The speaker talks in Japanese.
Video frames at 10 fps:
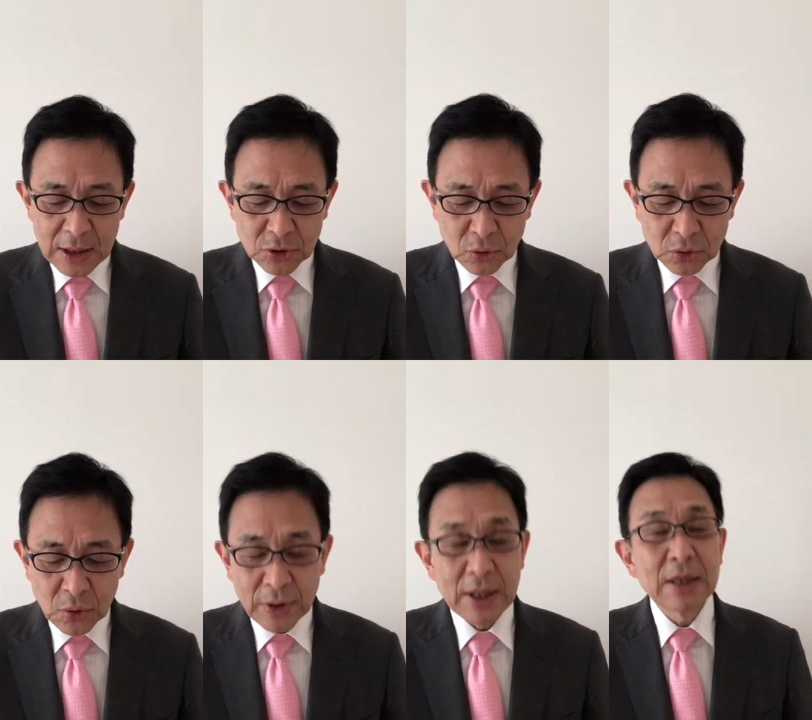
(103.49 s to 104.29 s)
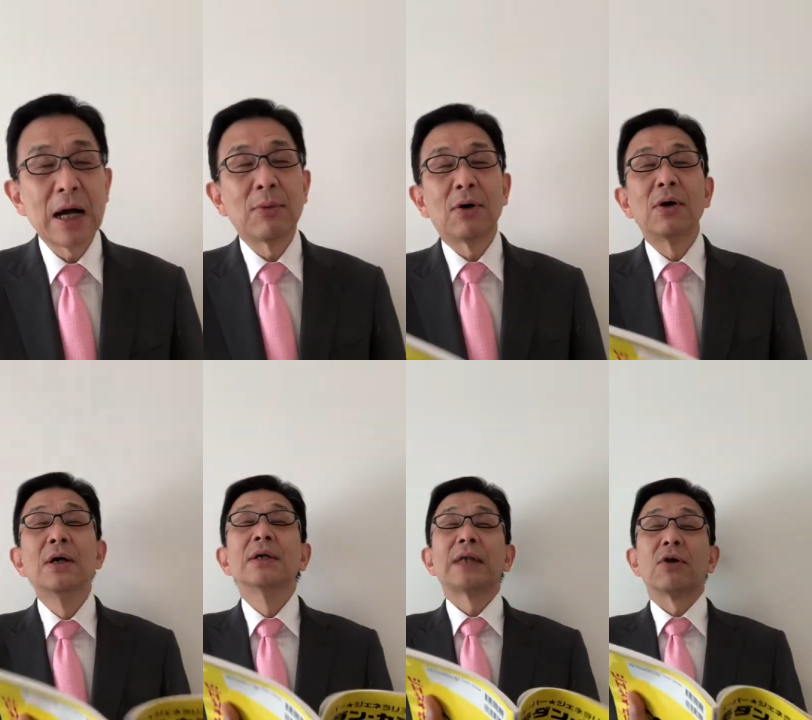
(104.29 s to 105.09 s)
ちょっとの変化も
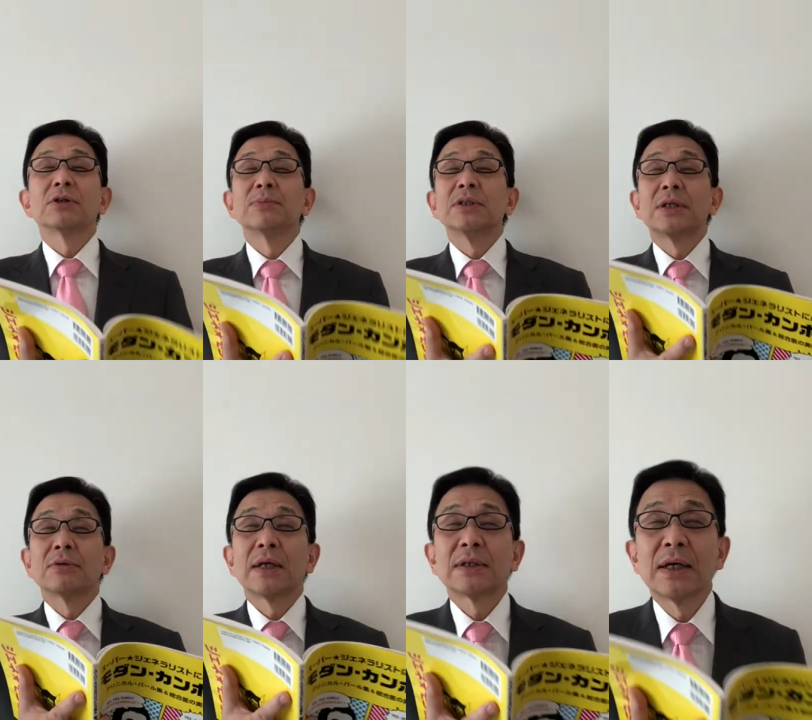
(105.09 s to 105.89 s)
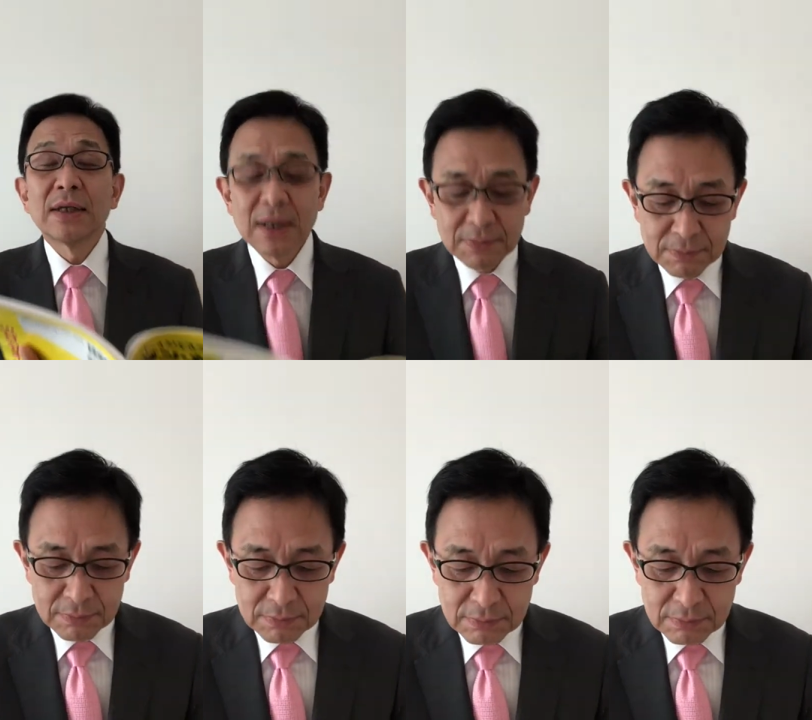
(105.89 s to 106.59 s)
楽しみにしてくださいね